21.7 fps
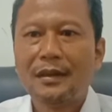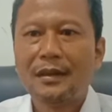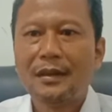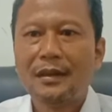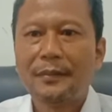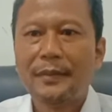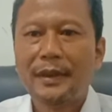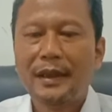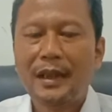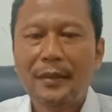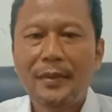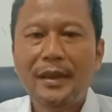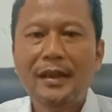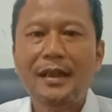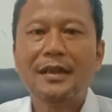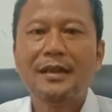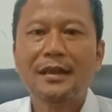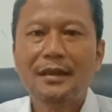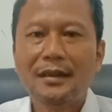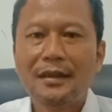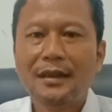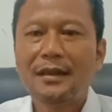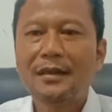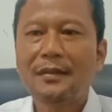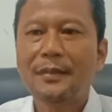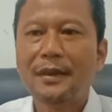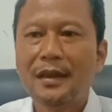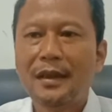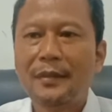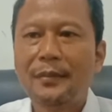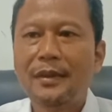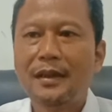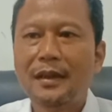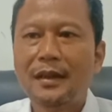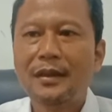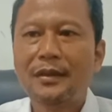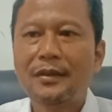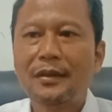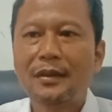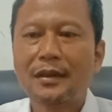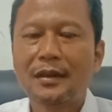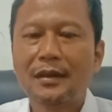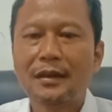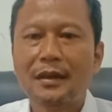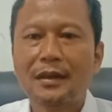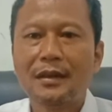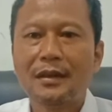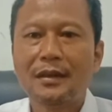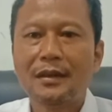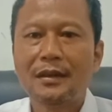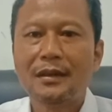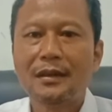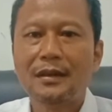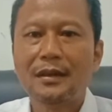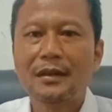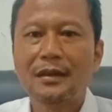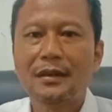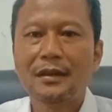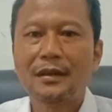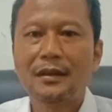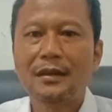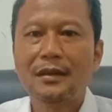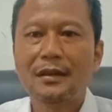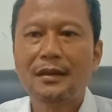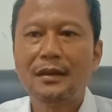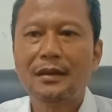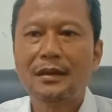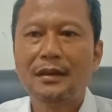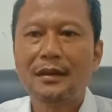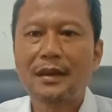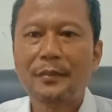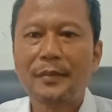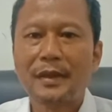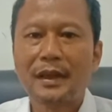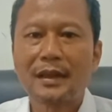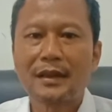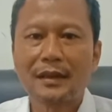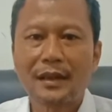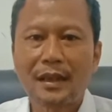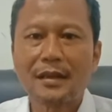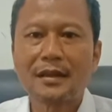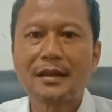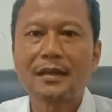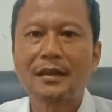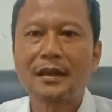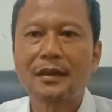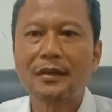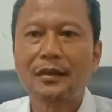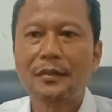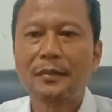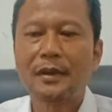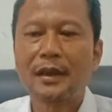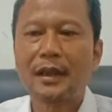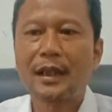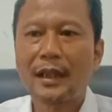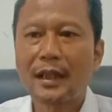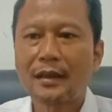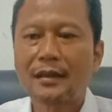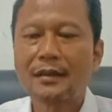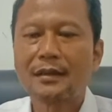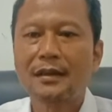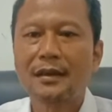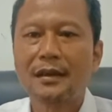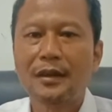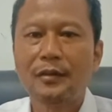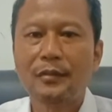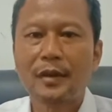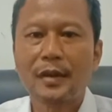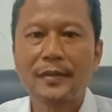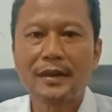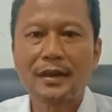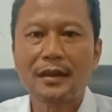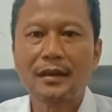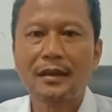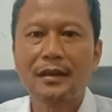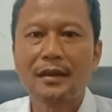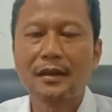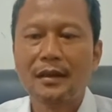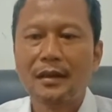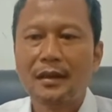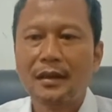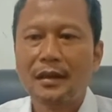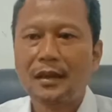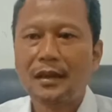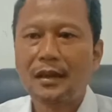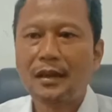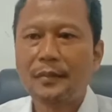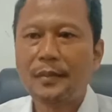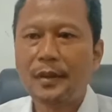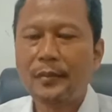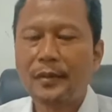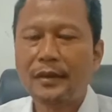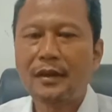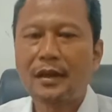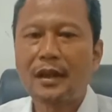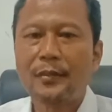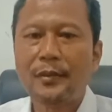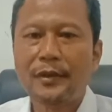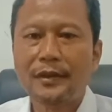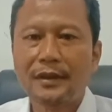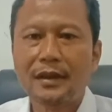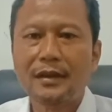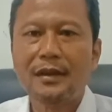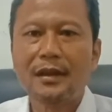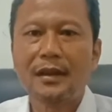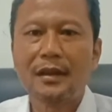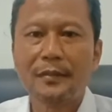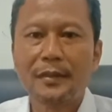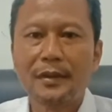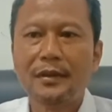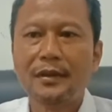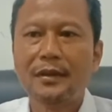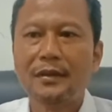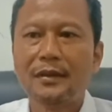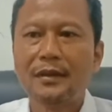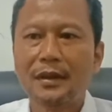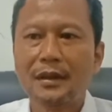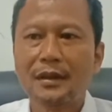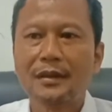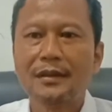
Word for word: Beda-beda sih ya beda-beda hmm. itu kan dari uh, yang meretas atau menghack dari website uh, pemerintah Kabupaten Indramayu gitu ya.